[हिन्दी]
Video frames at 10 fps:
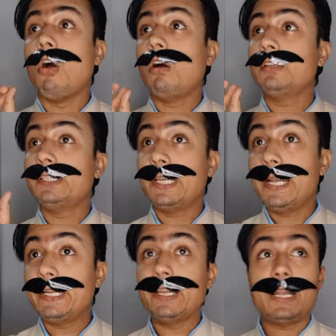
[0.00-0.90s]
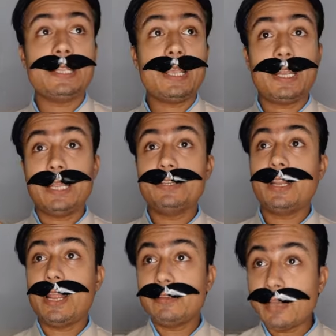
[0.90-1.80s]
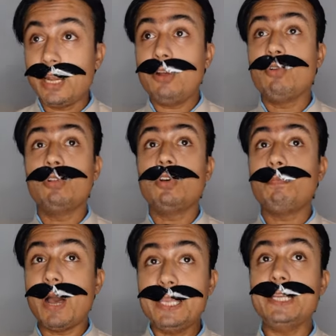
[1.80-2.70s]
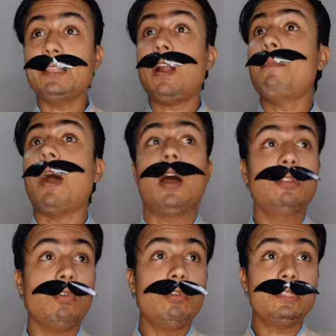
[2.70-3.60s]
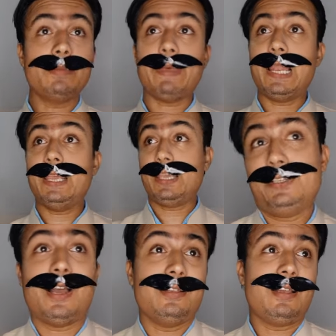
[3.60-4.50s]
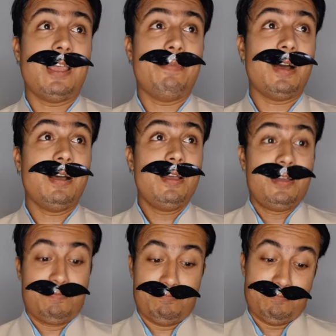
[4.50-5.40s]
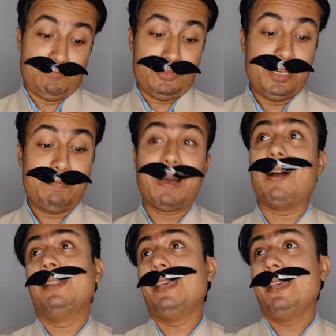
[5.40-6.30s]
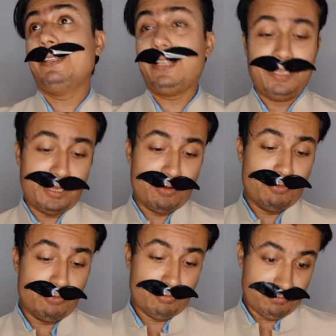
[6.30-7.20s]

और जितने इंटरनेट के कनेक्शन हैं सारे खोल दो पानी की तरह बहा दो इससे पहले के शाह साहिबा मुझे बहा दें जल्दी करो